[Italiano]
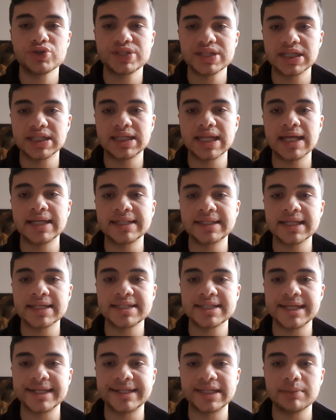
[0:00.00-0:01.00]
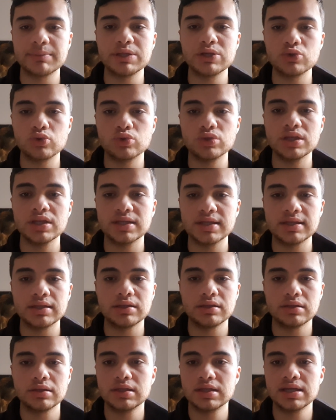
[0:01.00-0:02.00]
77
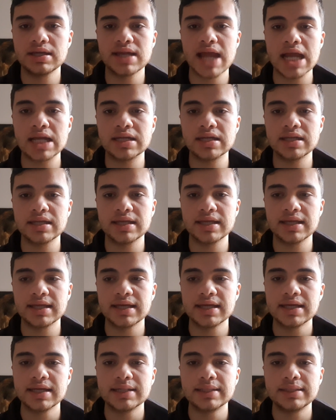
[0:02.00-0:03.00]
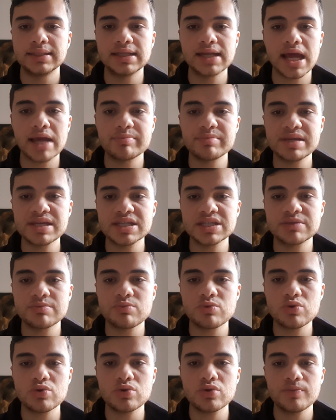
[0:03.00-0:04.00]
minuti di grande
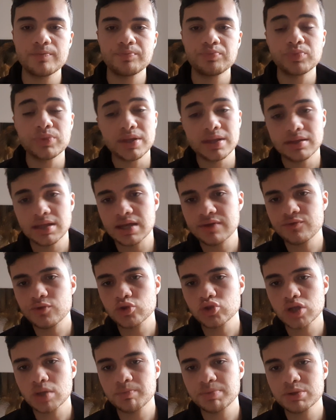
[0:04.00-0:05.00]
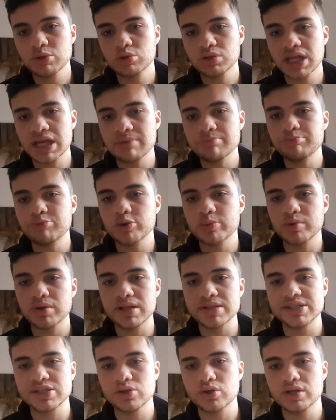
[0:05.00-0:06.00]
dinamismo nervoso nel primo tempo poi
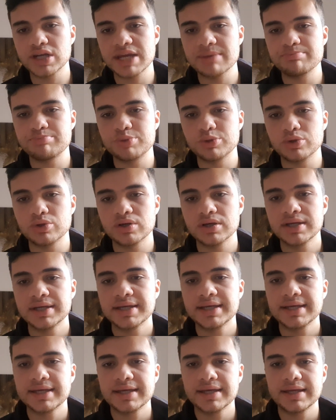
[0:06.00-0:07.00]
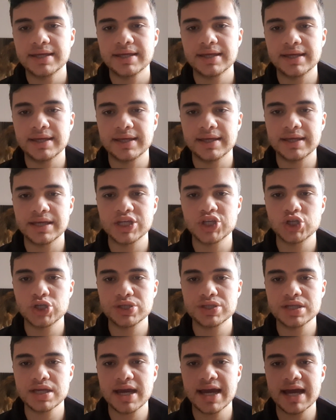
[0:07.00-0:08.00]
nel secondo tempo eh, è
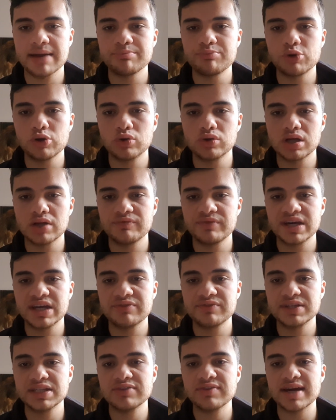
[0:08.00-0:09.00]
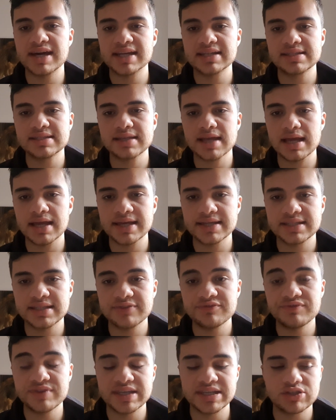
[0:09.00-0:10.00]
sceso in campo con una verve diversa e
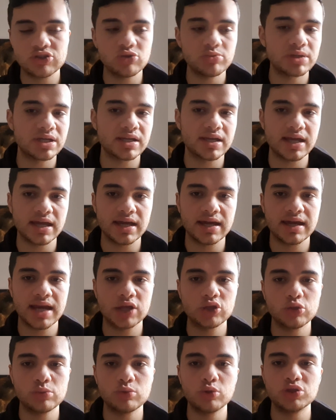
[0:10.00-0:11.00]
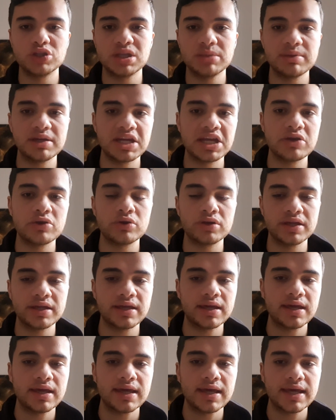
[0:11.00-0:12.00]
si è visto perché ha creato molti
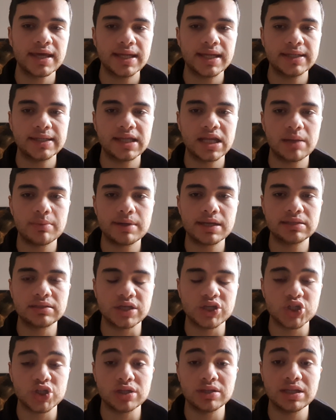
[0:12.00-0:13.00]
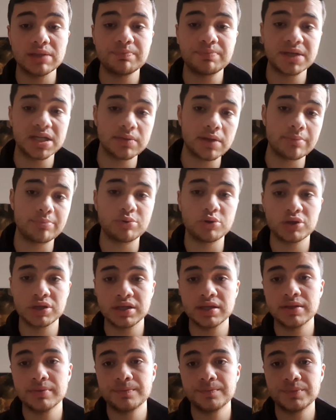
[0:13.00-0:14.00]
pericoli dalla parte di Ciandeprima e
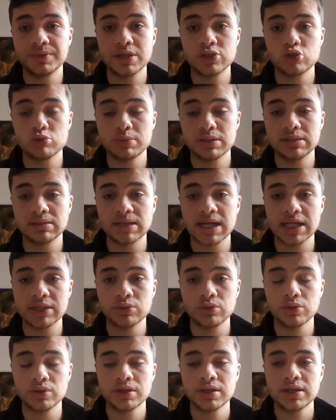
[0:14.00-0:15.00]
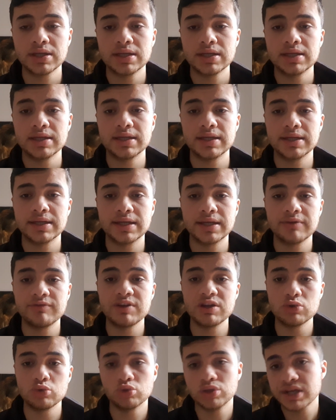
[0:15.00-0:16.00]
poi nel subentrato eh,
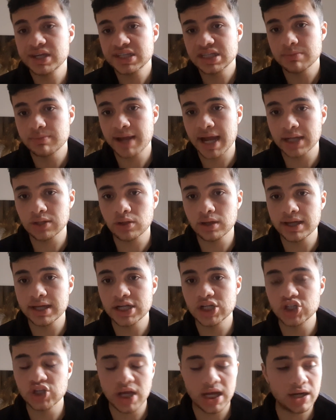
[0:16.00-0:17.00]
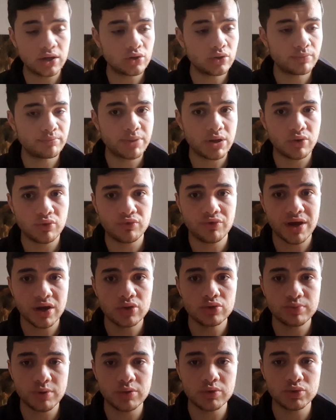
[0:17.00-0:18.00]
Venudi che si è beccato anche il giallo per un
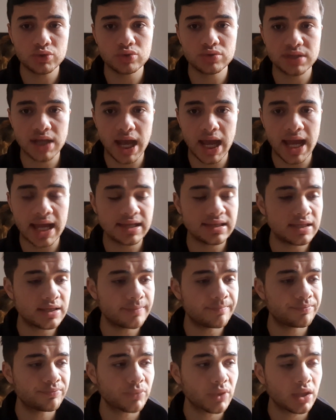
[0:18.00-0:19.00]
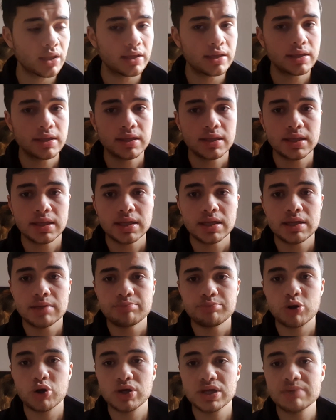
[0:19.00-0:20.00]
fallo proprio su Zaccagni.
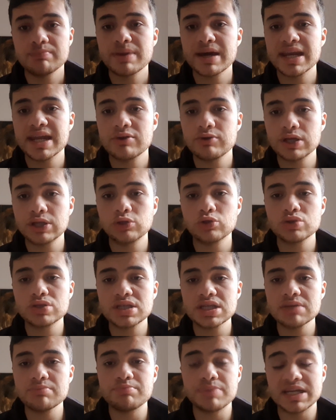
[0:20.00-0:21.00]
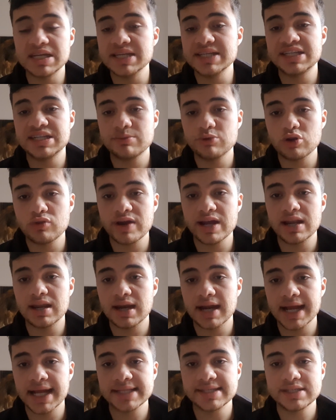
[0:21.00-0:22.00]
Poi bene Guendouzi, benissimo Rovella
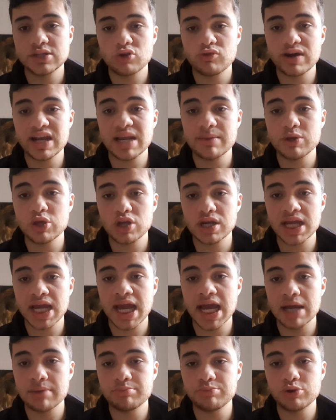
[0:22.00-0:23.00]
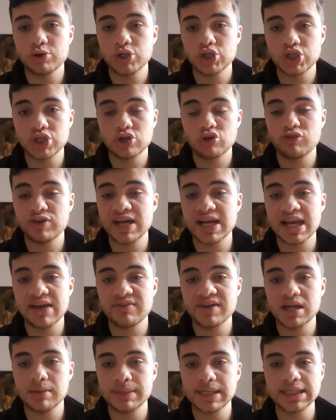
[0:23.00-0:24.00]
ragazzi, Rovella migliore in campo oggi, Rovella
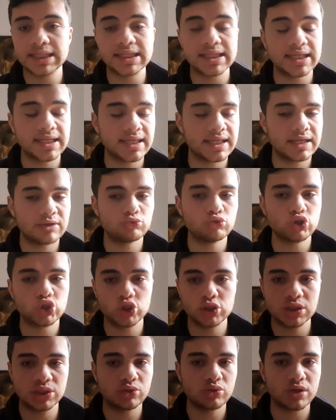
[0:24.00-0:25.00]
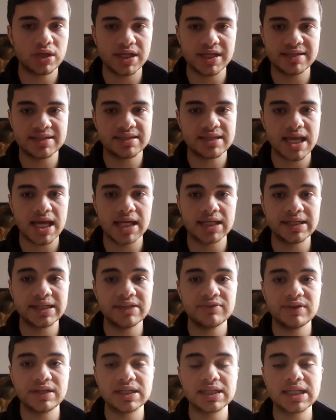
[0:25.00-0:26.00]
veramente è un giocatore che sta
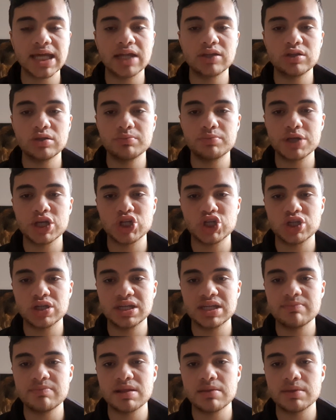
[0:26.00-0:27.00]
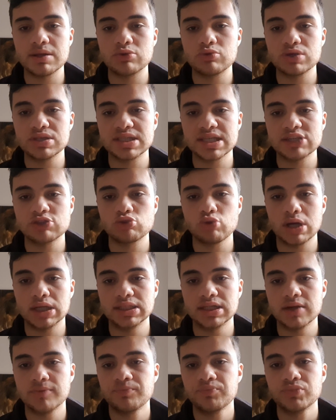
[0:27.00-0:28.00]
diventando imprescindibile per questa
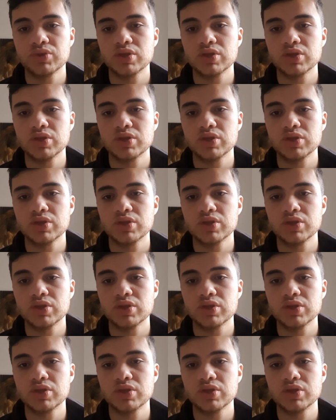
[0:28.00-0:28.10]
squadra,